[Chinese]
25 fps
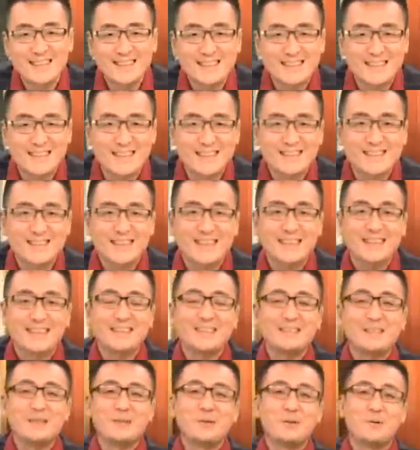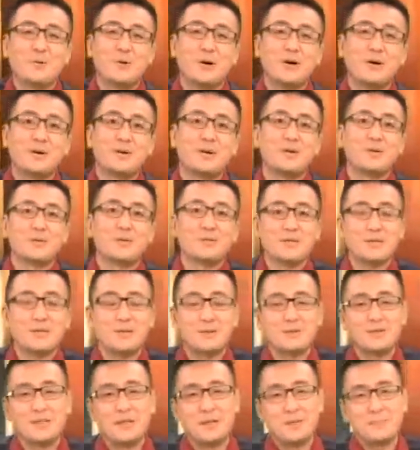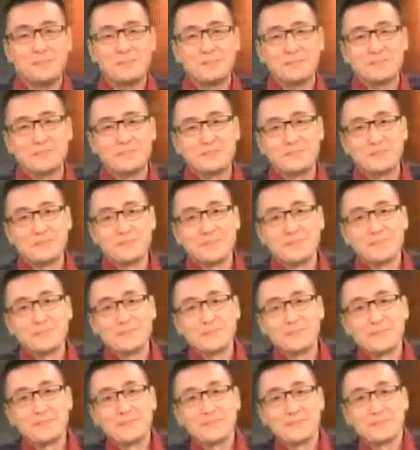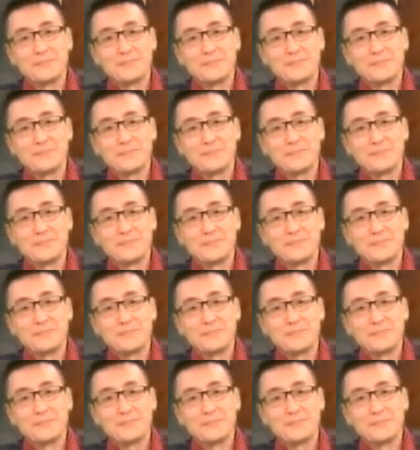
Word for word: 解。对，三人行广告之后见。嗯。